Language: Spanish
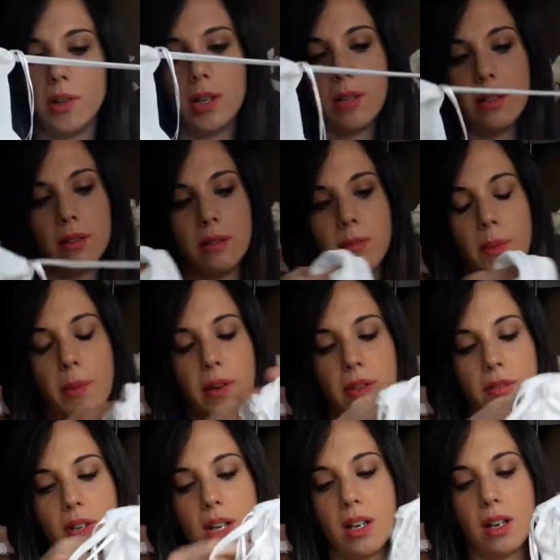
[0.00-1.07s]
mona, me
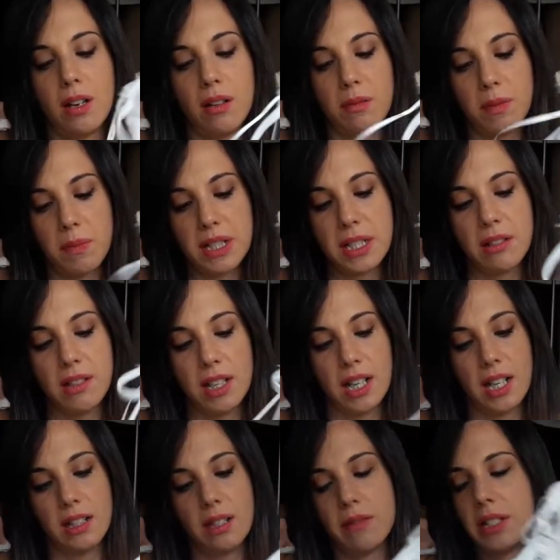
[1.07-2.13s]
parece una bastante
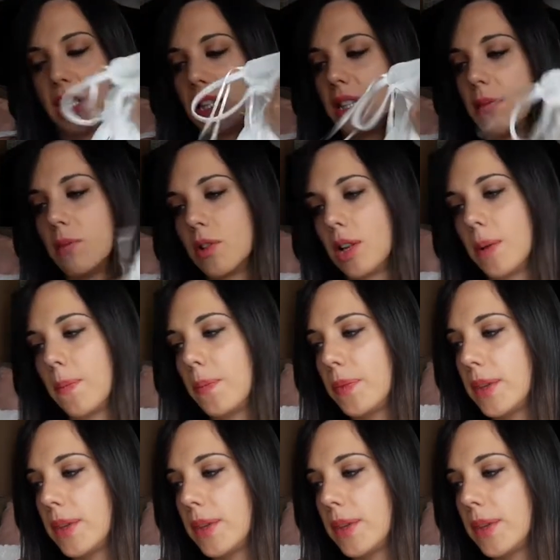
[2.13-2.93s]
elegante, bastante mona.